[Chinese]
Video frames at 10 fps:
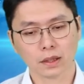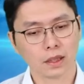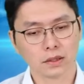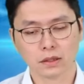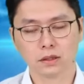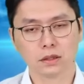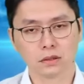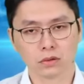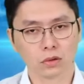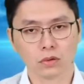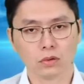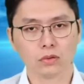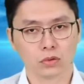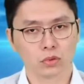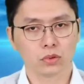概七成都
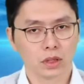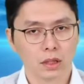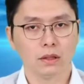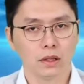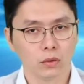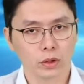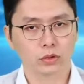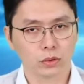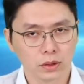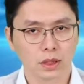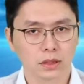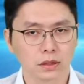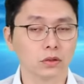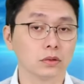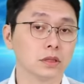笃定认为说这一次
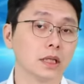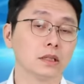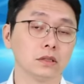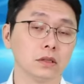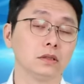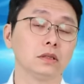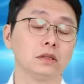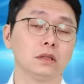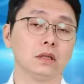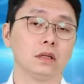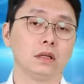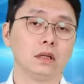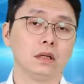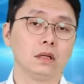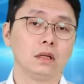就是暂停升息。
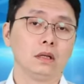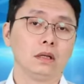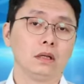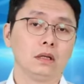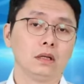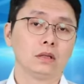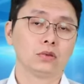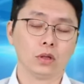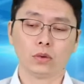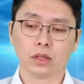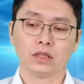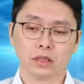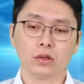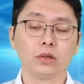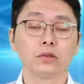所以我的
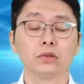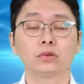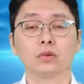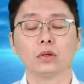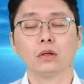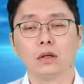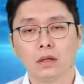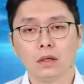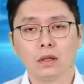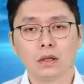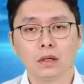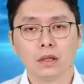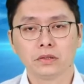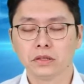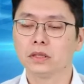结论就是说，
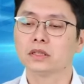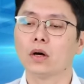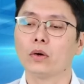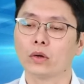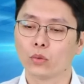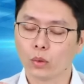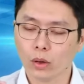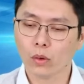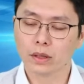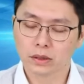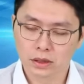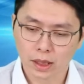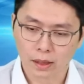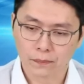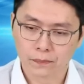今天稍微观望一
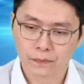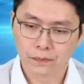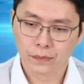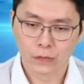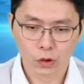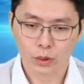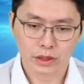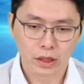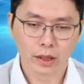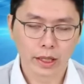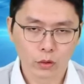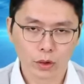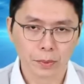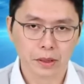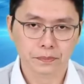下。没有晚上要开会嘛？